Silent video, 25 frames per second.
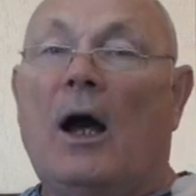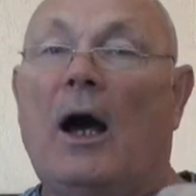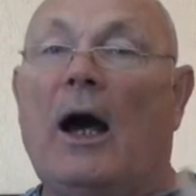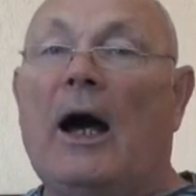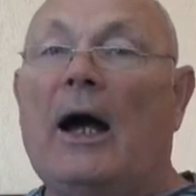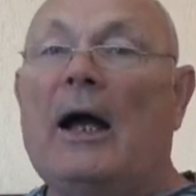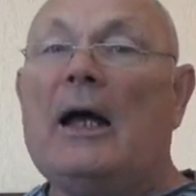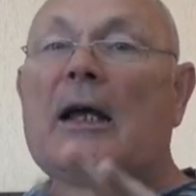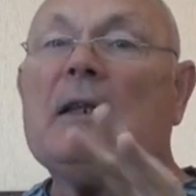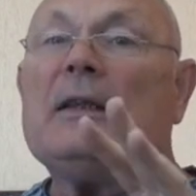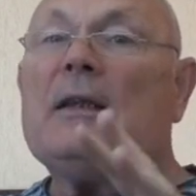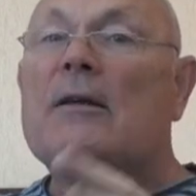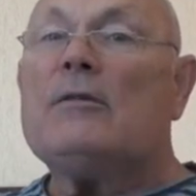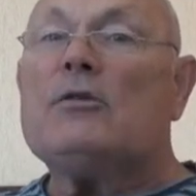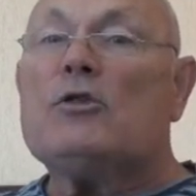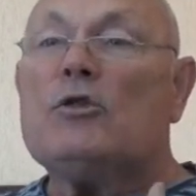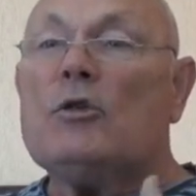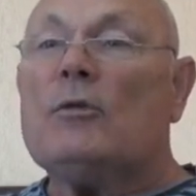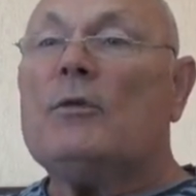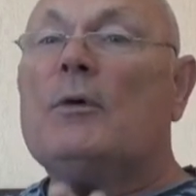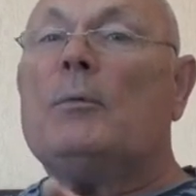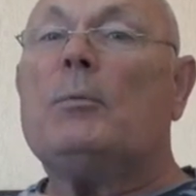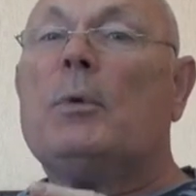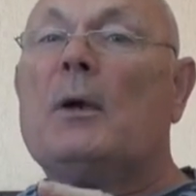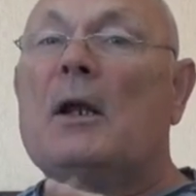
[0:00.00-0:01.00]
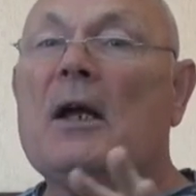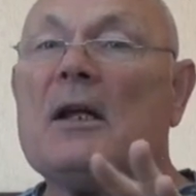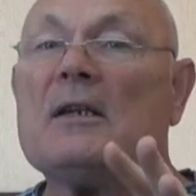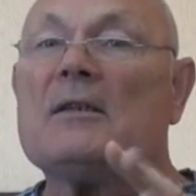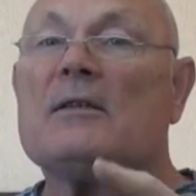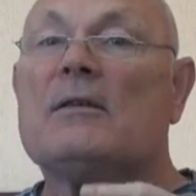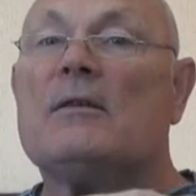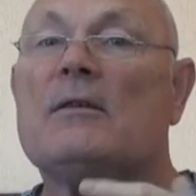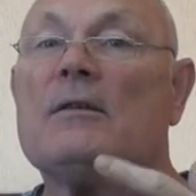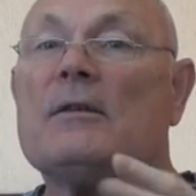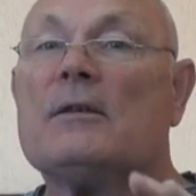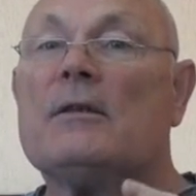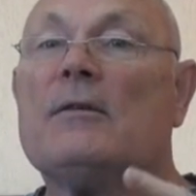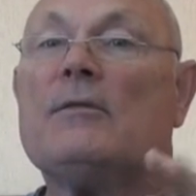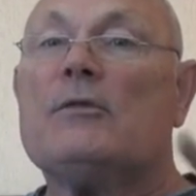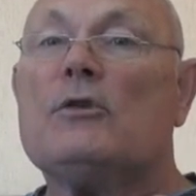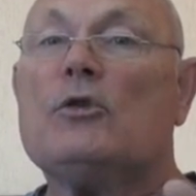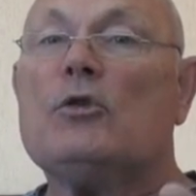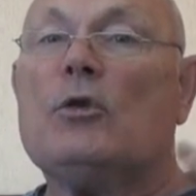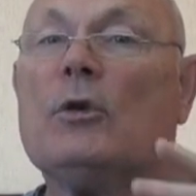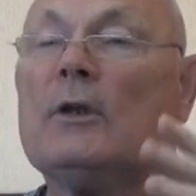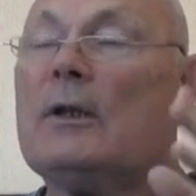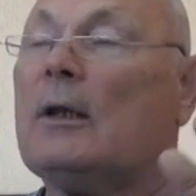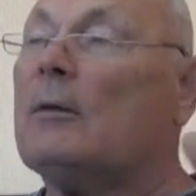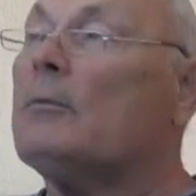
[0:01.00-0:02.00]
А это все выбрасывается,
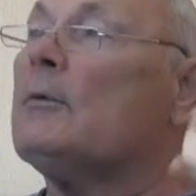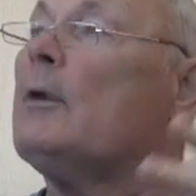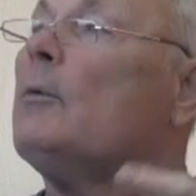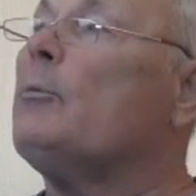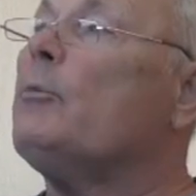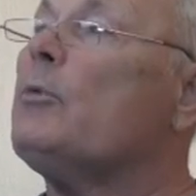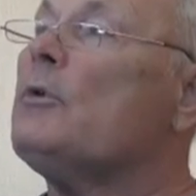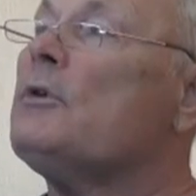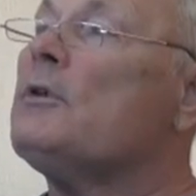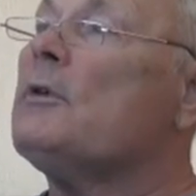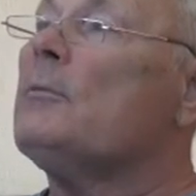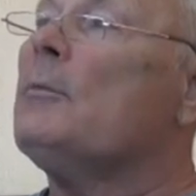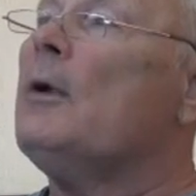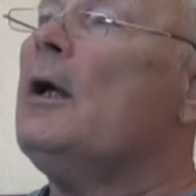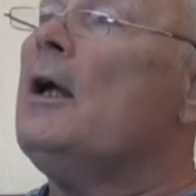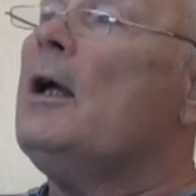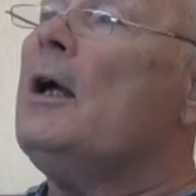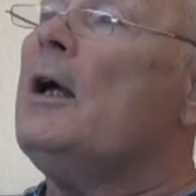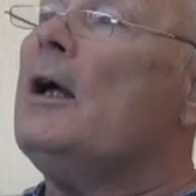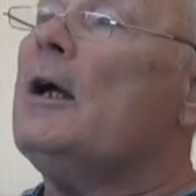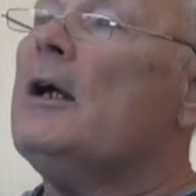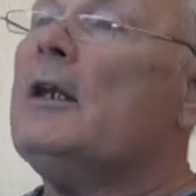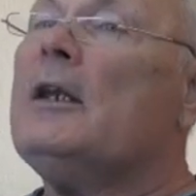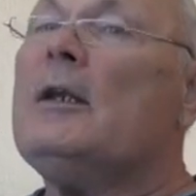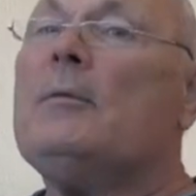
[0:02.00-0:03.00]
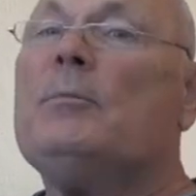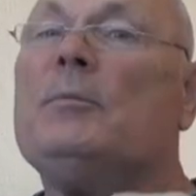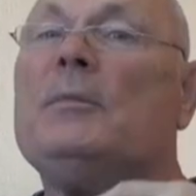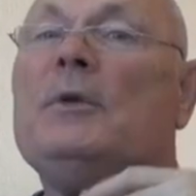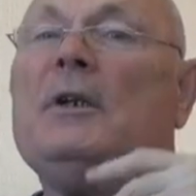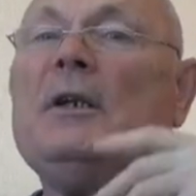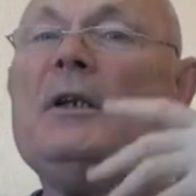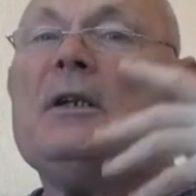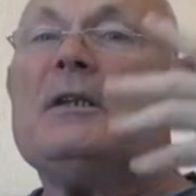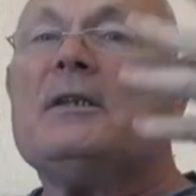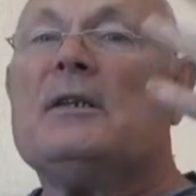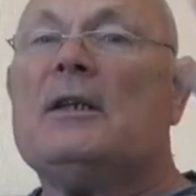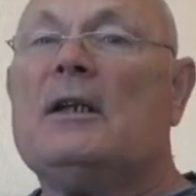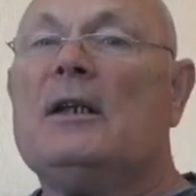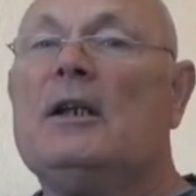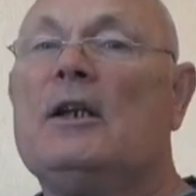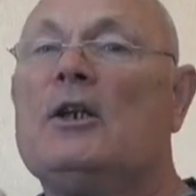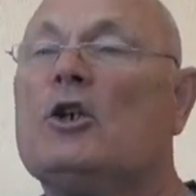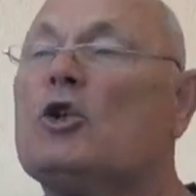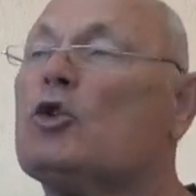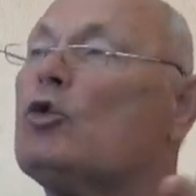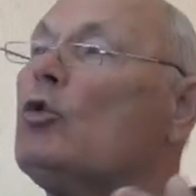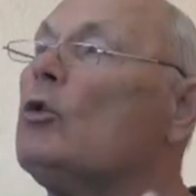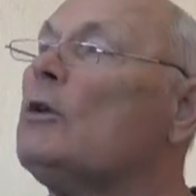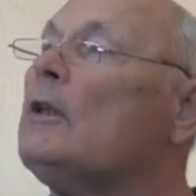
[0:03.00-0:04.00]
все там, допустим, грибница
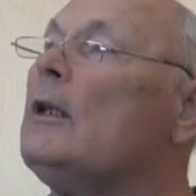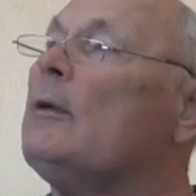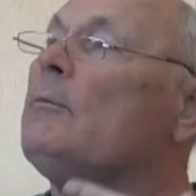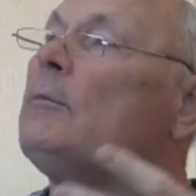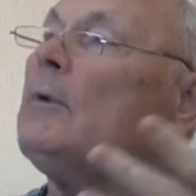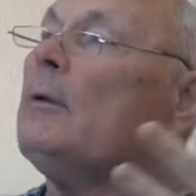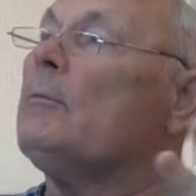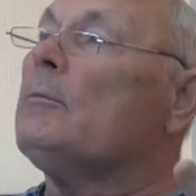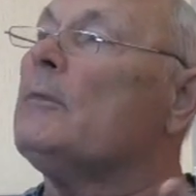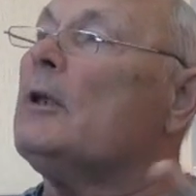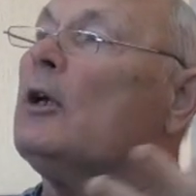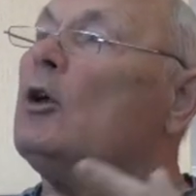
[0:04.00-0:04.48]
или что там там